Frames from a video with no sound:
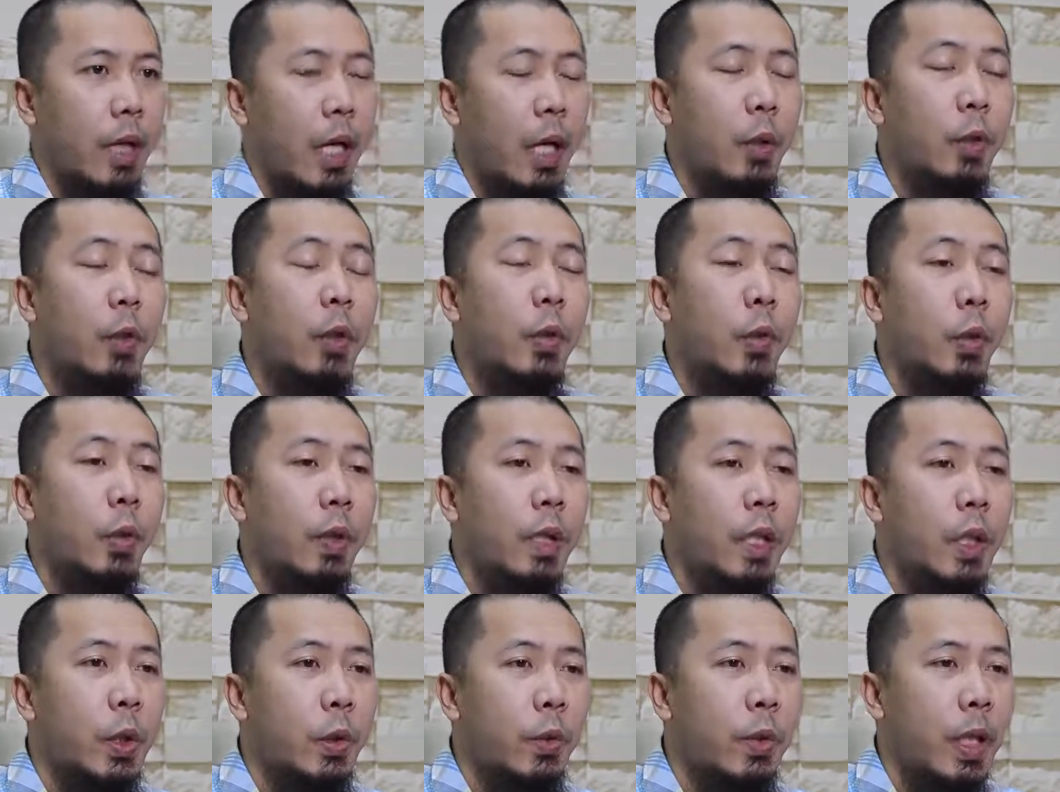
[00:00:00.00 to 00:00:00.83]
Ano yung
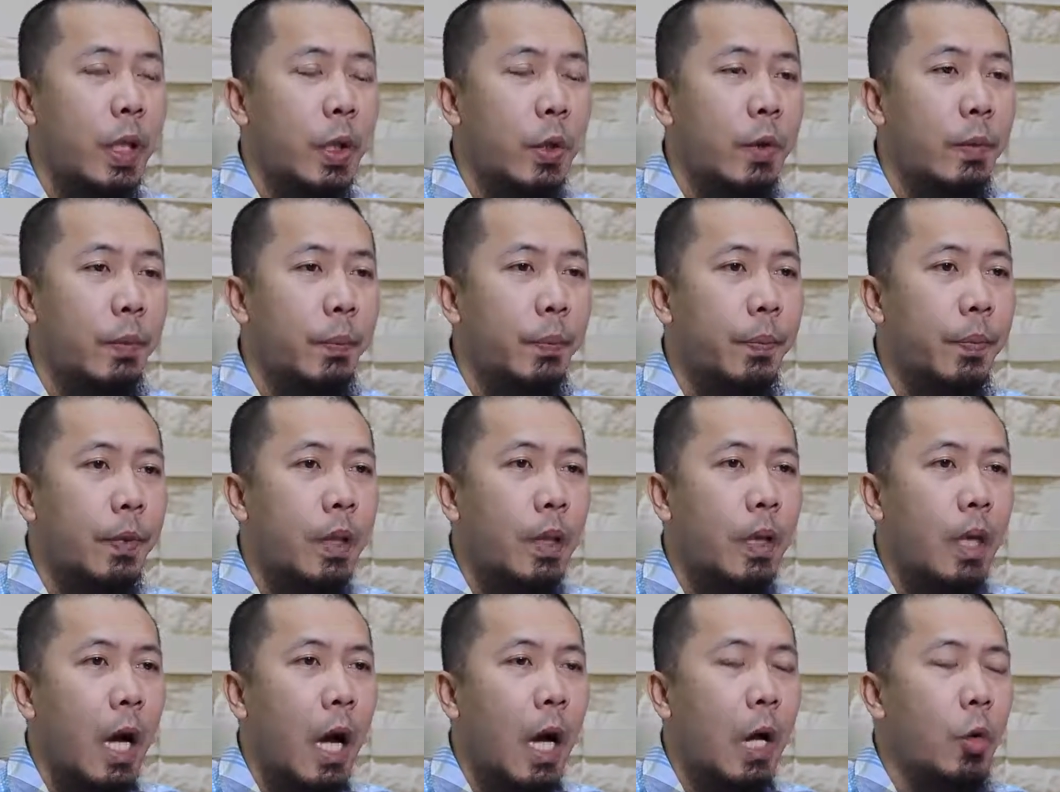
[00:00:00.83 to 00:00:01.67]
kondisyon na yon?
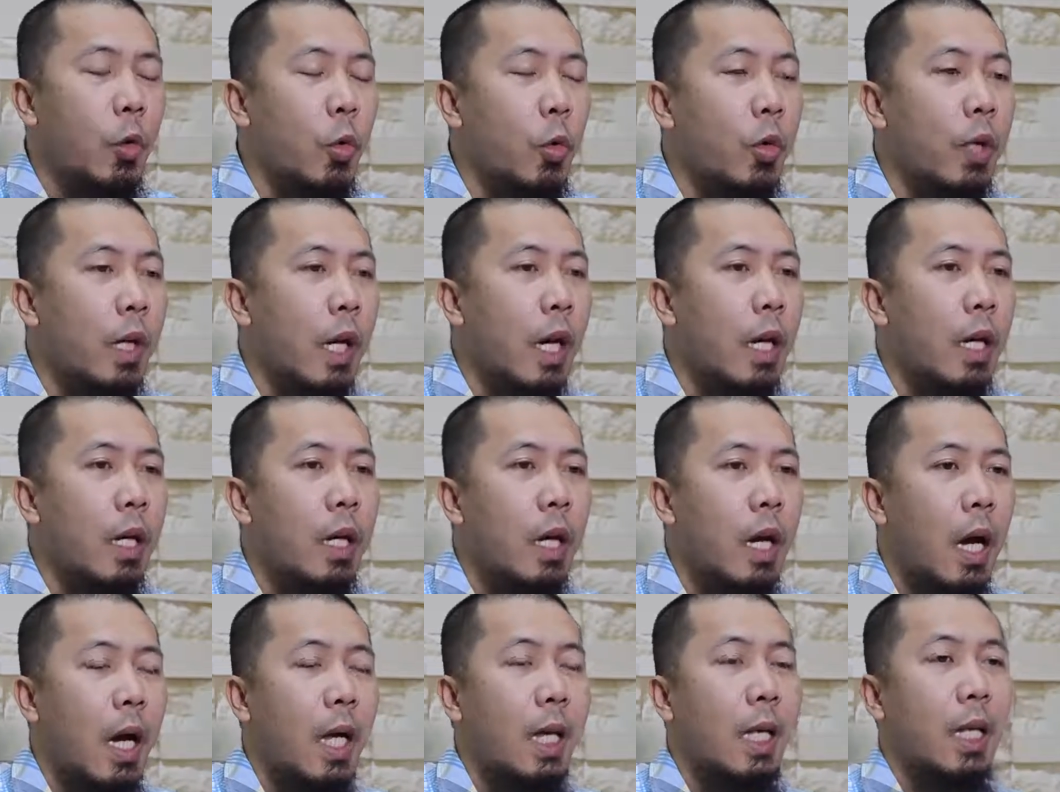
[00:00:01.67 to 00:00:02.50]
Ang una,
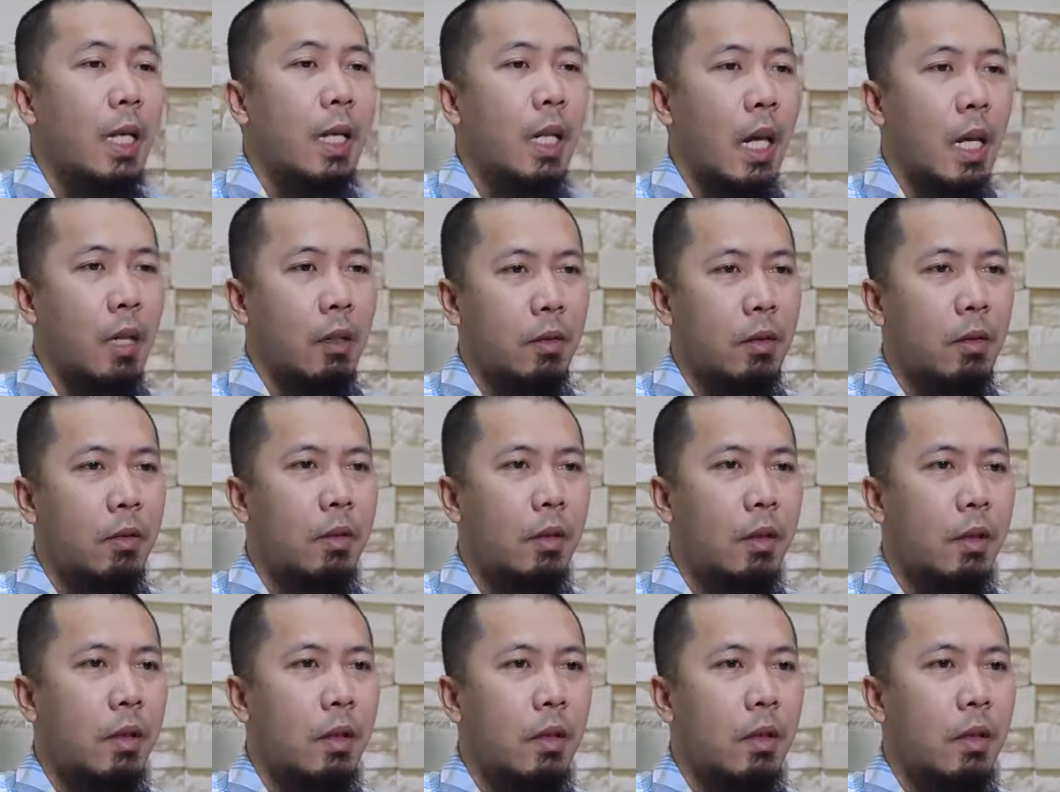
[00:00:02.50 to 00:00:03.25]
al-ikhlas.